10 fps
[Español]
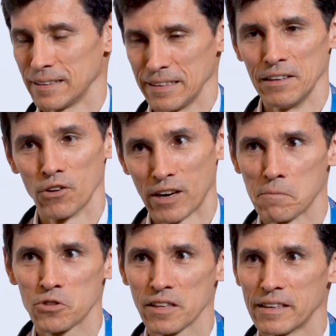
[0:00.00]
y
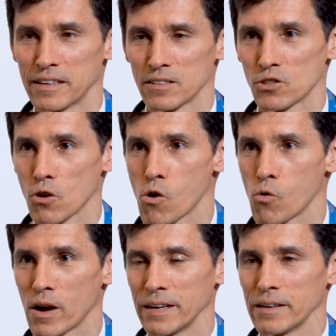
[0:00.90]
logramos tener Soho
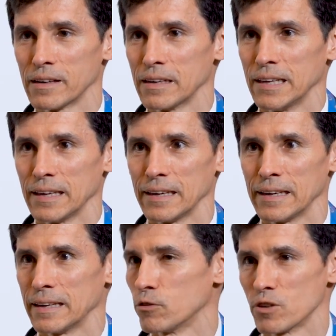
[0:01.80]
One.
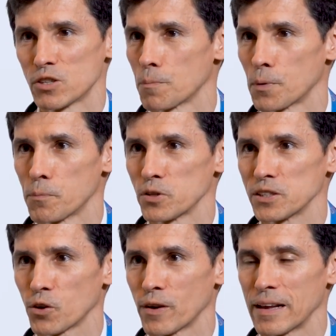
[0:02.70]
Eh, nuestro
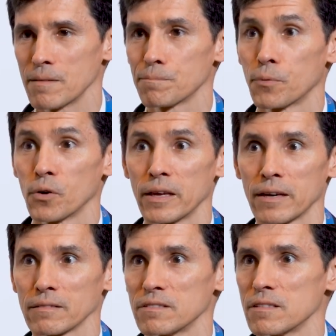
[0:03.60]
propósito era
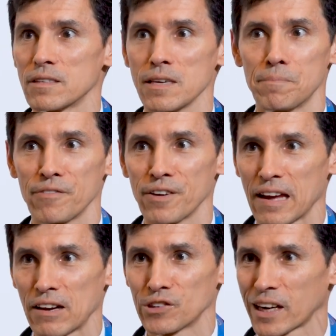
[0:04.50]
poder
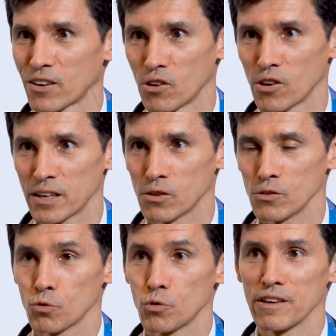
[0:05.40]
simplificar lo
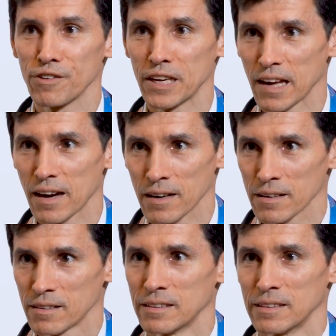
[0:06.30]
tecnológico, unificar
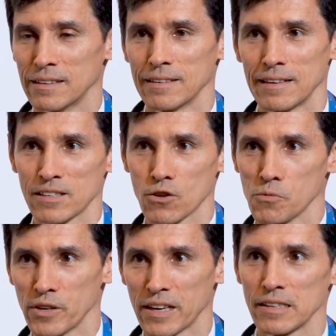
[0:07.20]
las
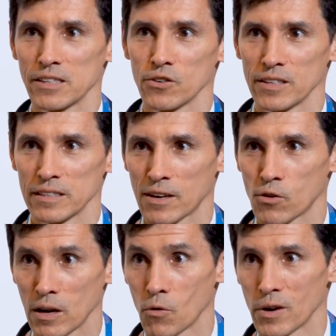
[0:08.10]
comunicaciones, la
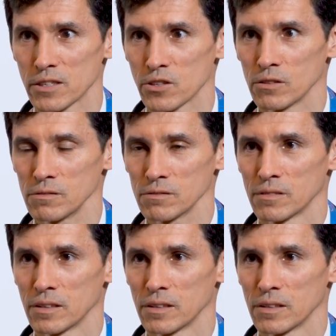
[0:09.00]
colaboración,